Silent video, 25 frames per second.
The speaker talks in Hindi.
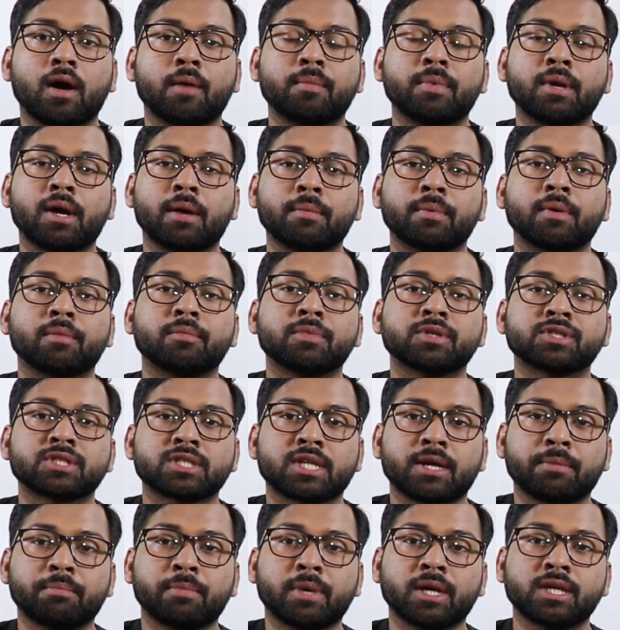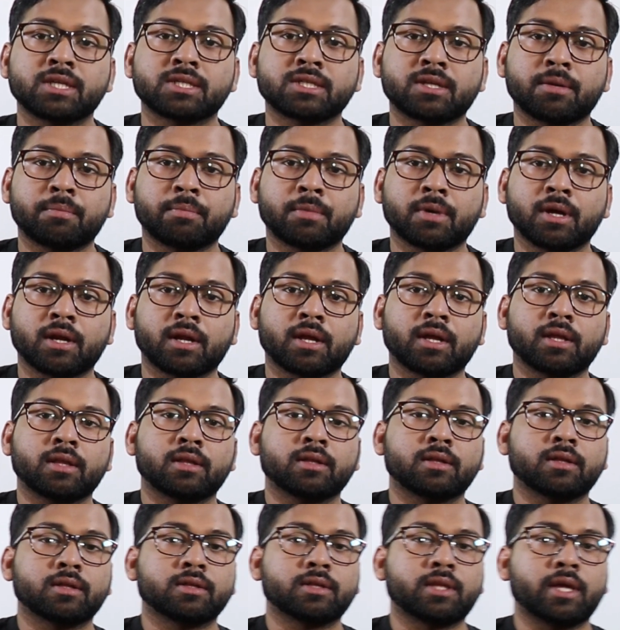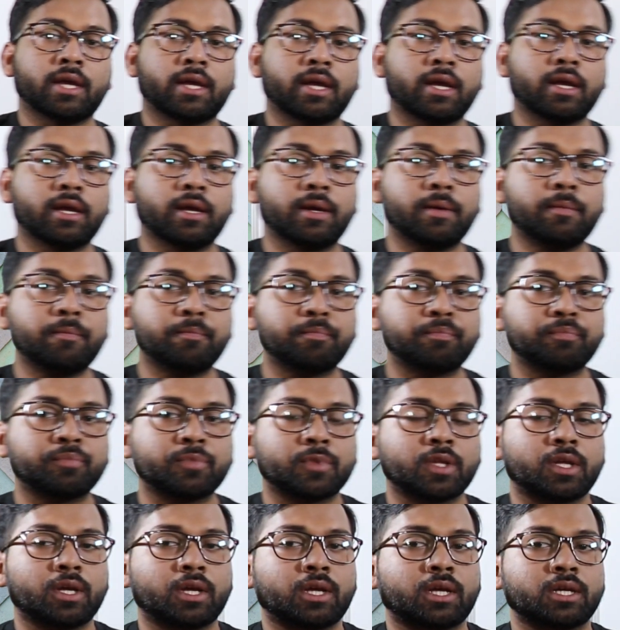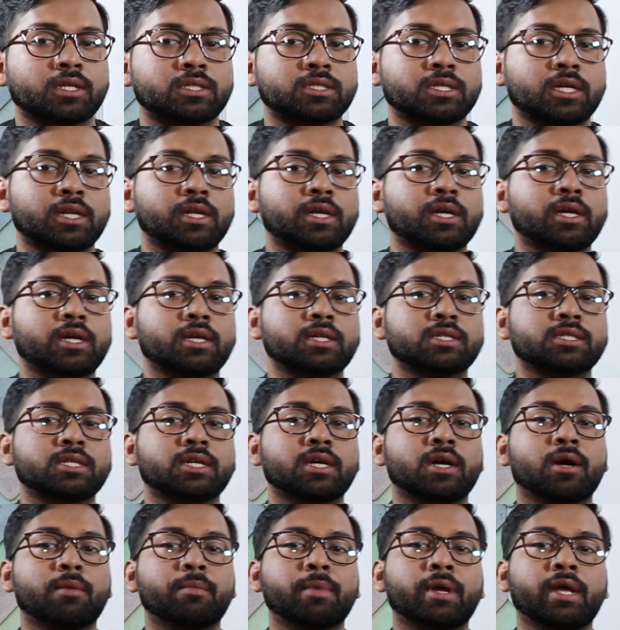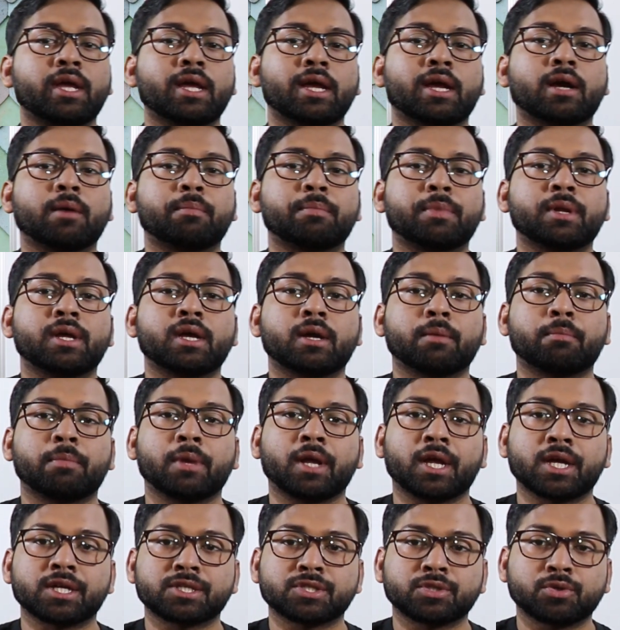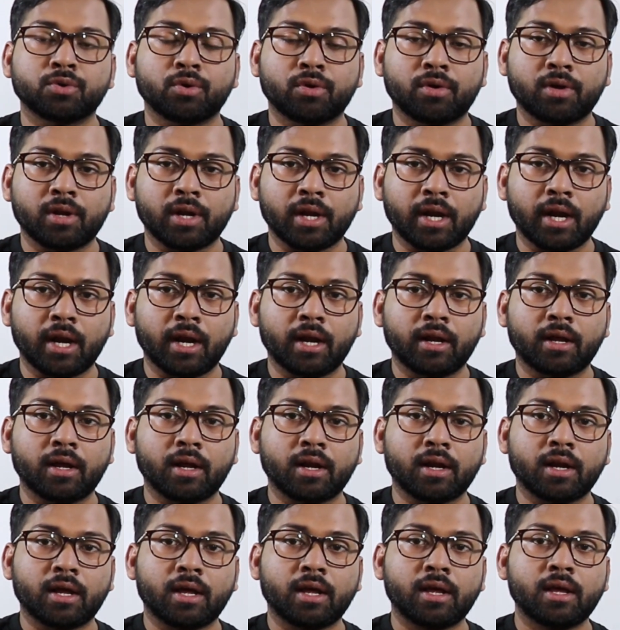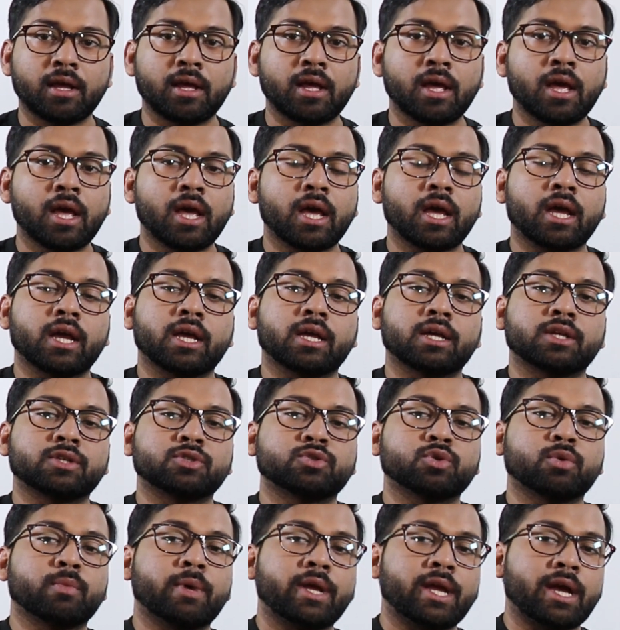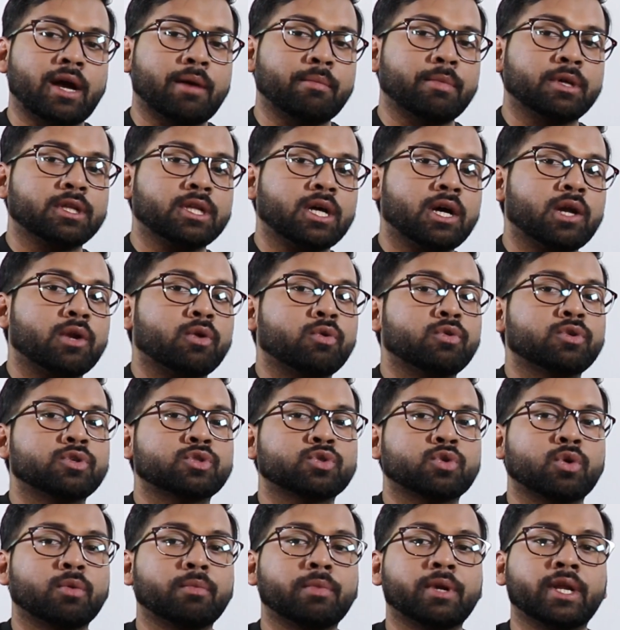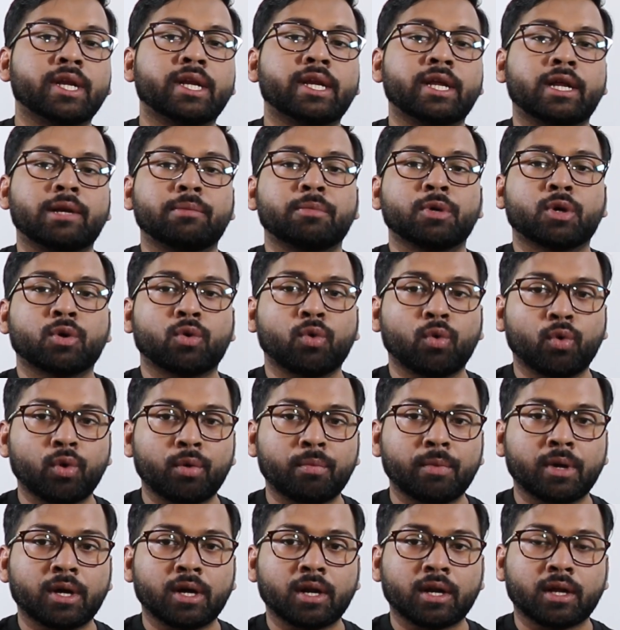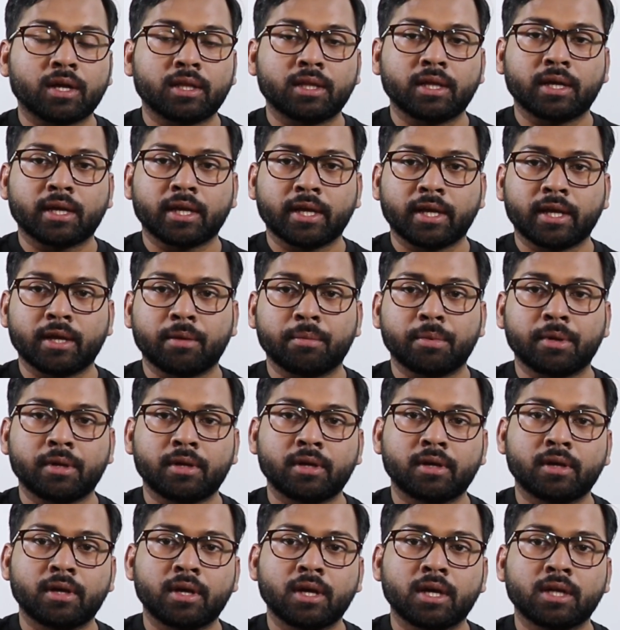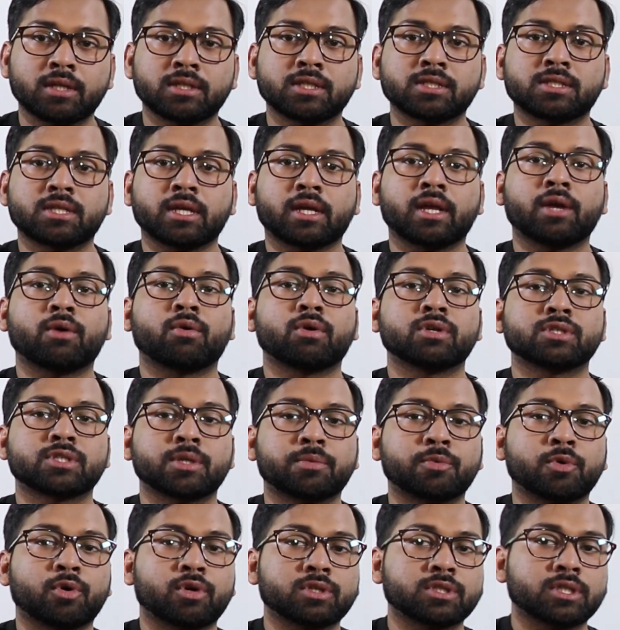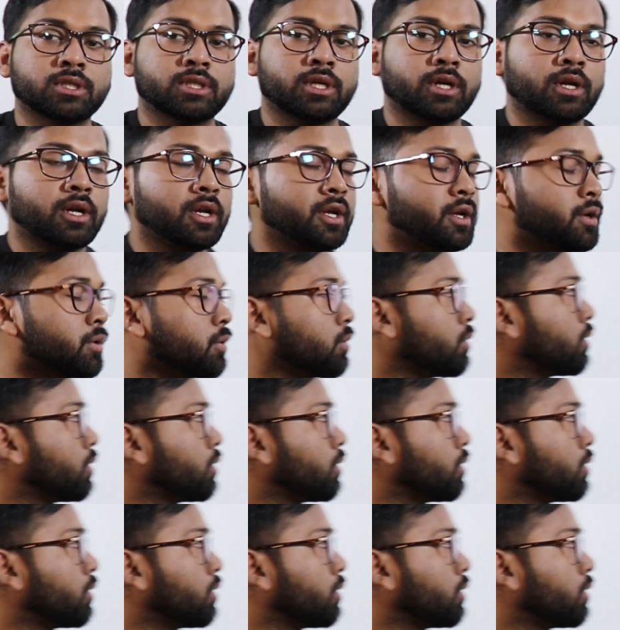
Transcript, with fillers: अब यहाँ पे हम स्टेप बाय स्टेप करके देखेंगे कि किस तरीके से हमें एक अपनी एप्लीकेशन को क्रिएट करना है जो मैं यहाँ बता रहा हूँ इसको हम डिटेल में कोड में करके देखेंगे अभी जिससे कि कॉन्सेप्ट और ज़्यादा क्लियर